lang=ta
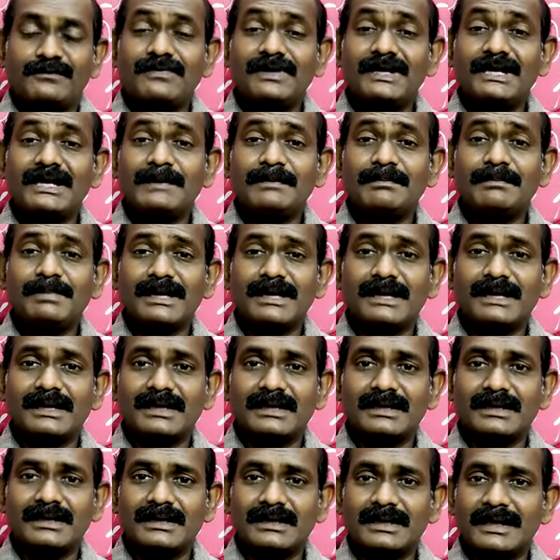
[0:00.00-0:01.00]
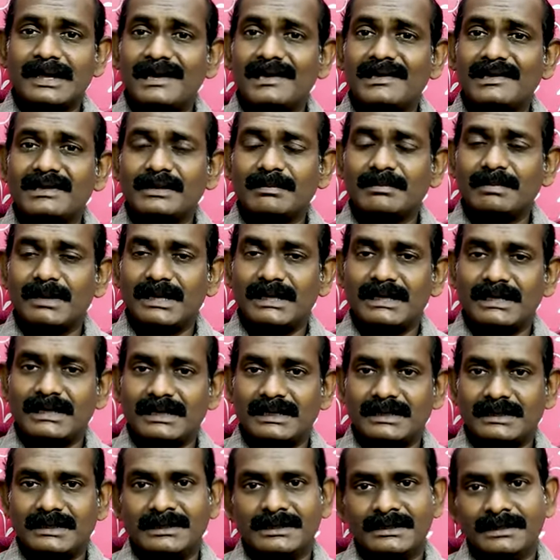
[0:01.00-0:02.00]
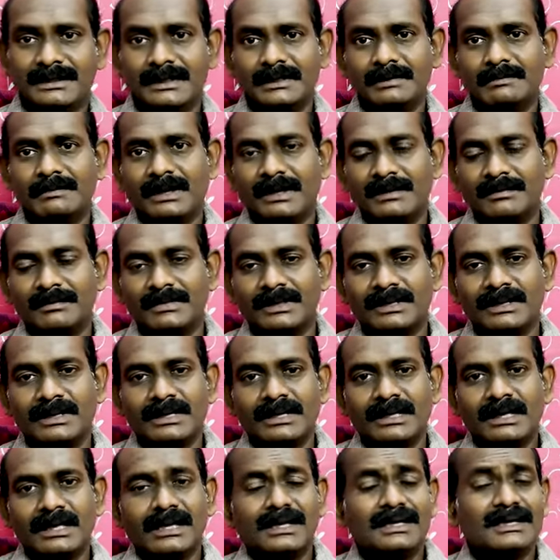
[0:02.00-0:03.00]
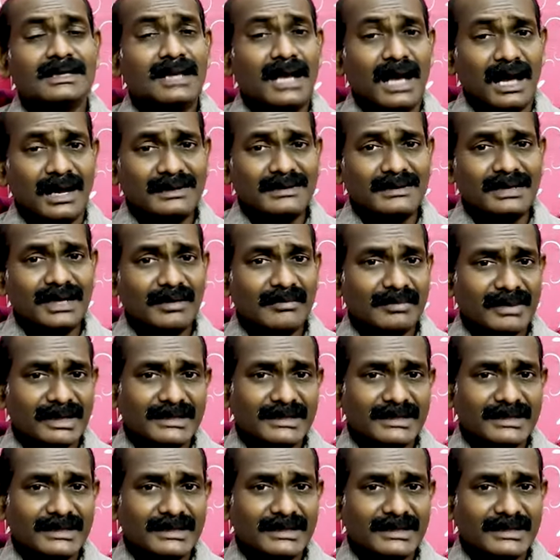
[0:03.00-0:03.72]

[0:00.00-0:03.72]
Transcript: பிலிப்பியருக்கு எழுதப்பட்ட நிருபம் நான்காம்